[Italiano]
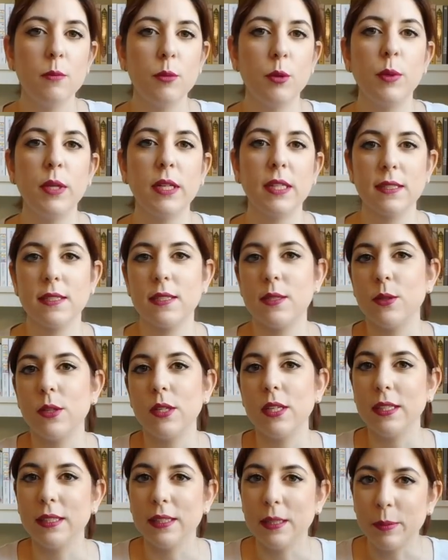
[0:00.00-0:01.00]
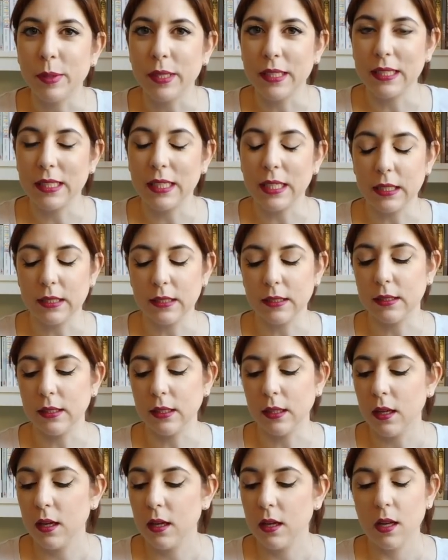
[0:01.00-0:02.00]
pubblicazioni
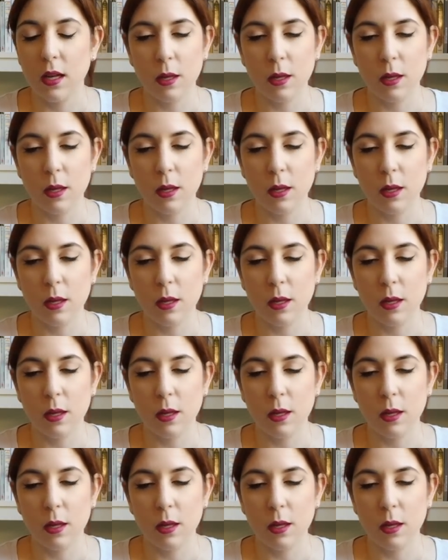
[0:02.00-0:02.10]
indipendenti.